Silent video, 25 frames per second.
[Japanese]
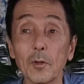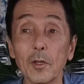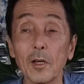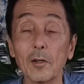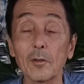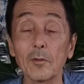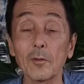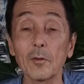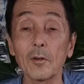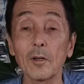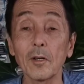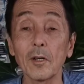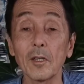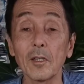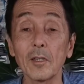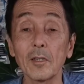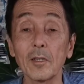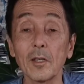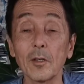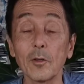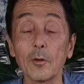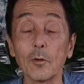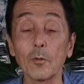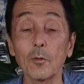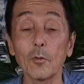の客がい
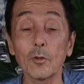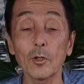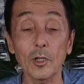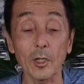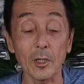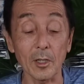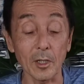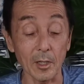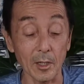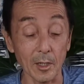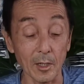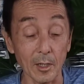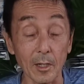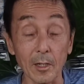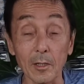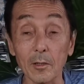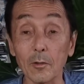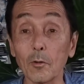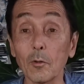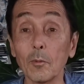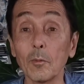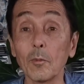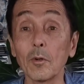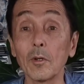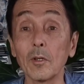て旅行者だな
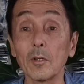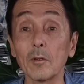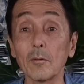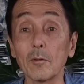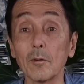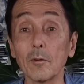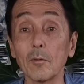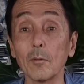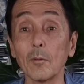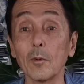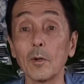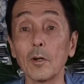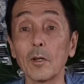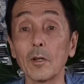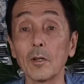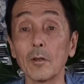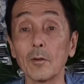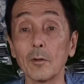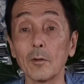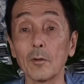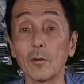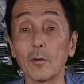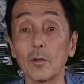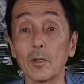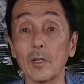と思える、思われ
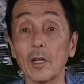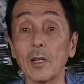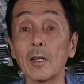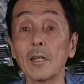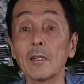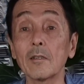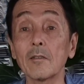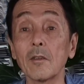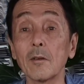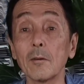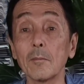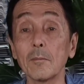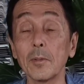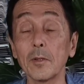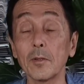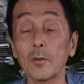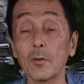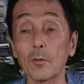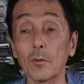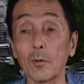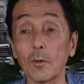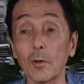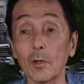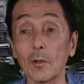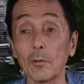ると7000
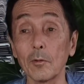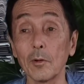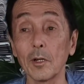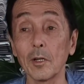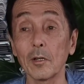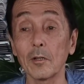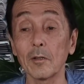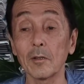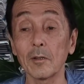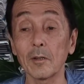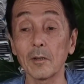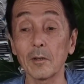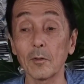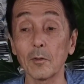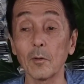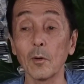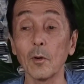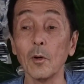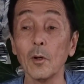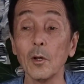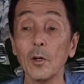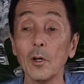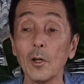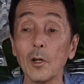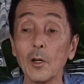ペソとか言われるんだけ
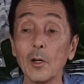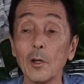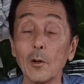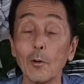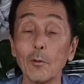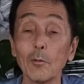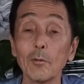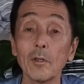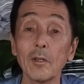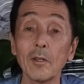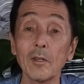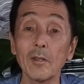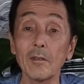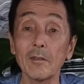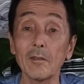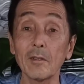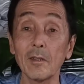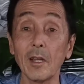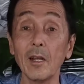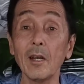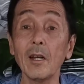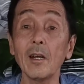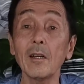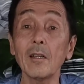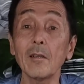ど、ほんで、
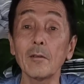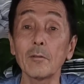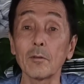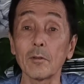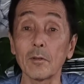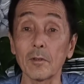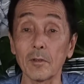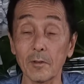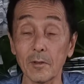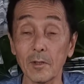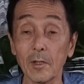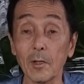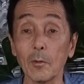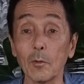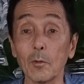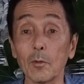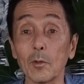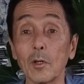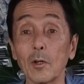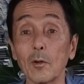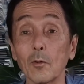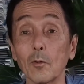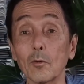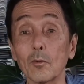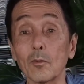出られるんですね、
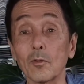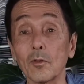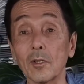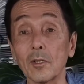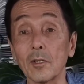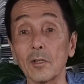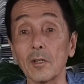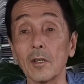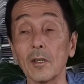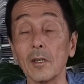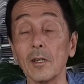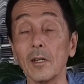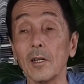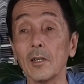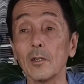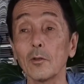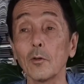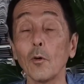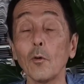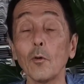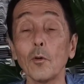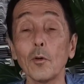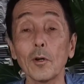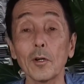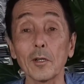女の子連れて。
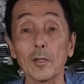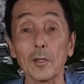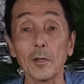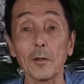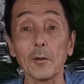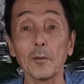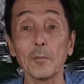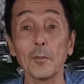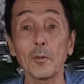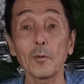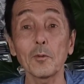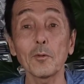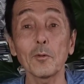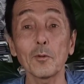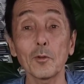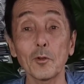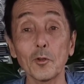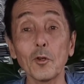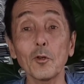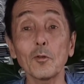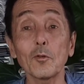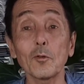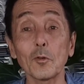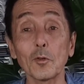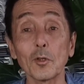ところがね、僕の
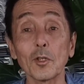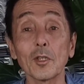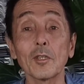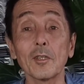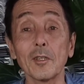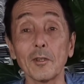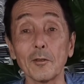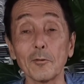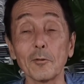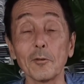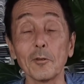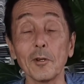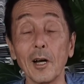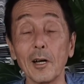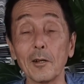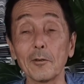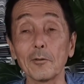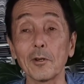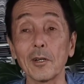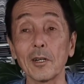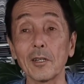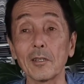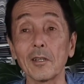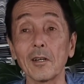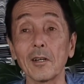ちょっと知ってるあ
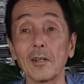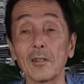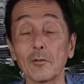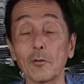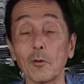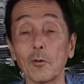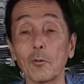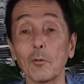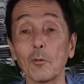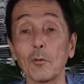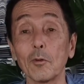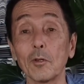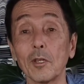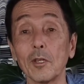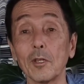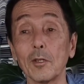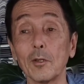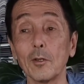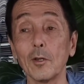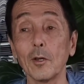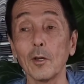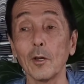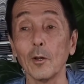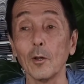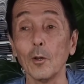る方がそこにい
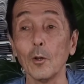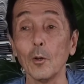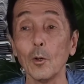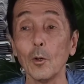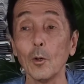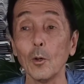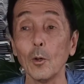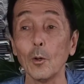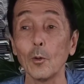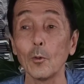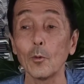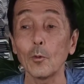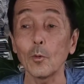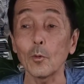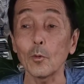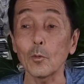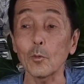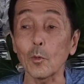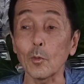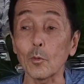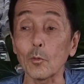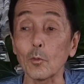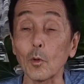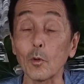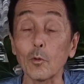て、な
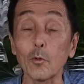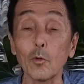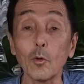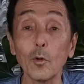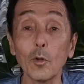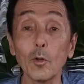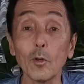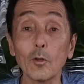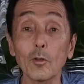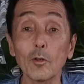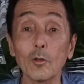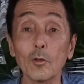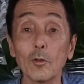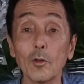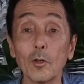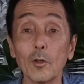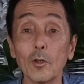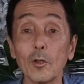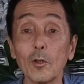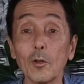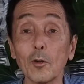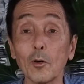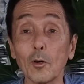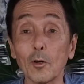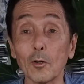んだ、じゃあ連れ出し
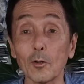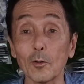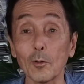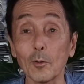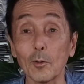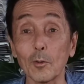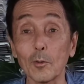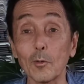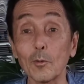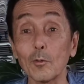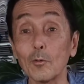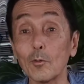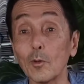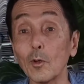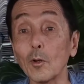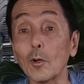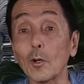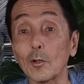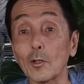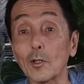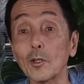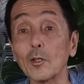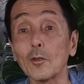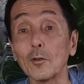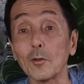できなかったって言った
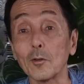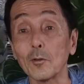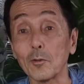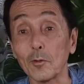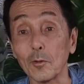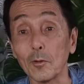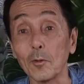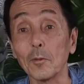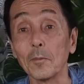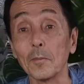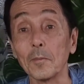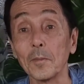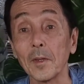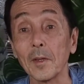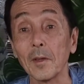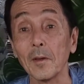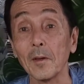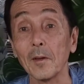らしいんですよ。